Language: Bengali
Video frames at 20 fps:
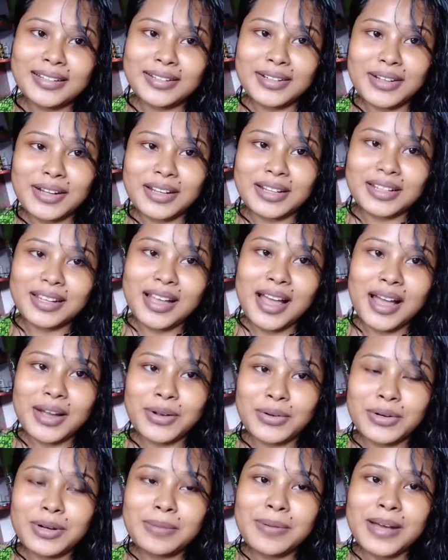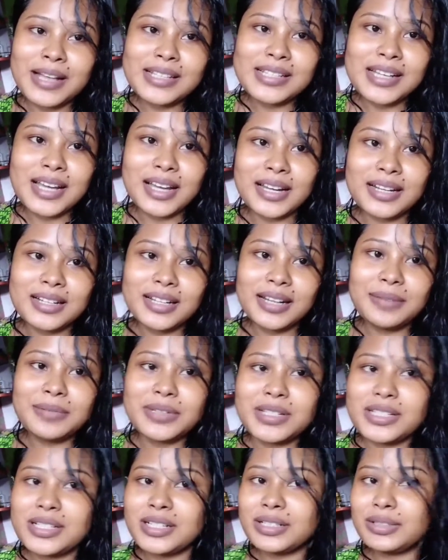আর কাঁকরোল ভাজা আর
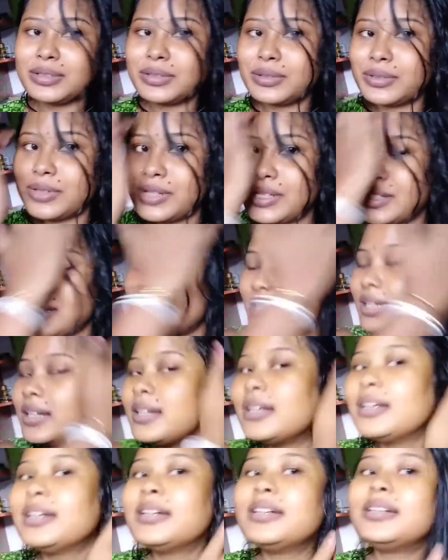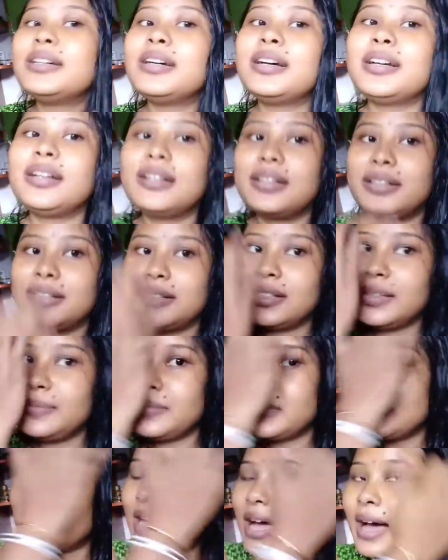ডিমটা সিদ্ধ করেছি
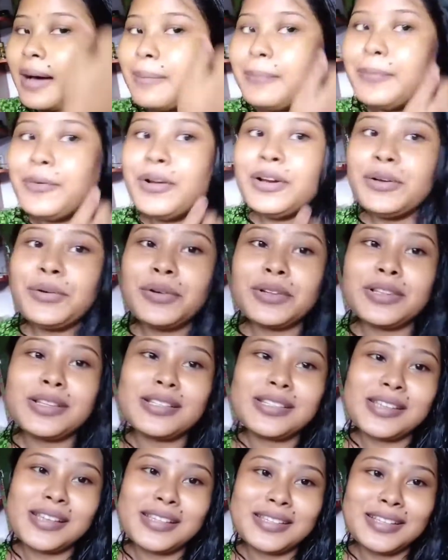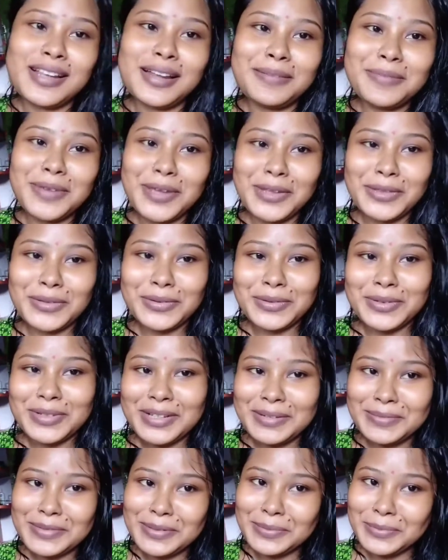ডিমটা হাফ বয়েল করতে চেয়েছিলাম কিন্তু
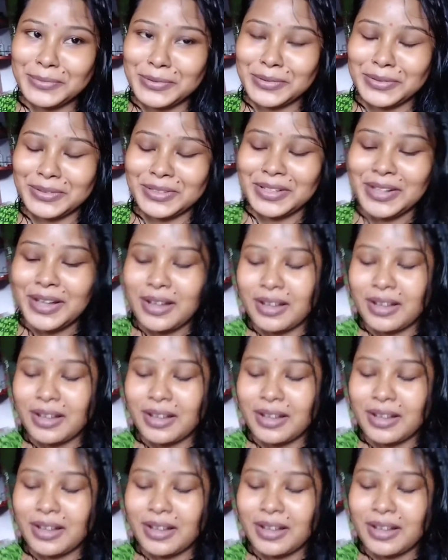ডিমটা পুরো